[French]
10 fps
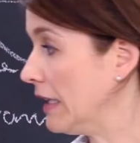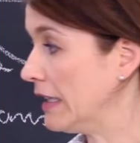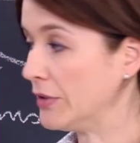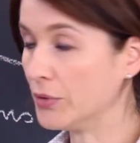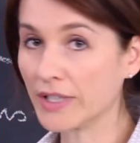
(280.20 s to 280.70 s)

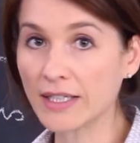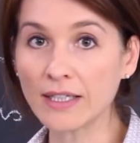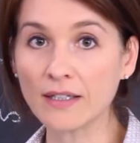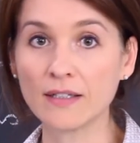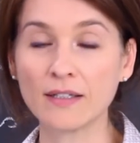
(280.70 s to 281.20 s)
les
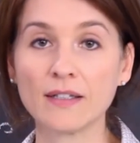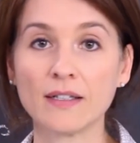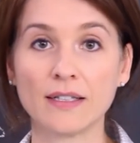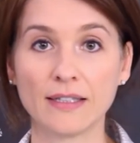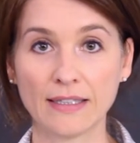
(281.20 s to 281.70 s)
degrés
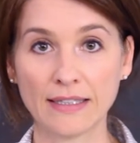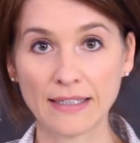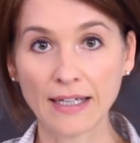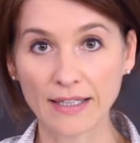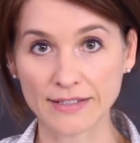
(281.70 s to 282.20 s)
et
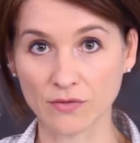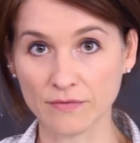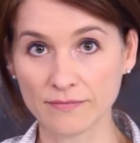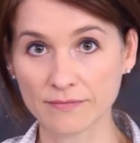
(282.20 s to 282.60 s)
les radians.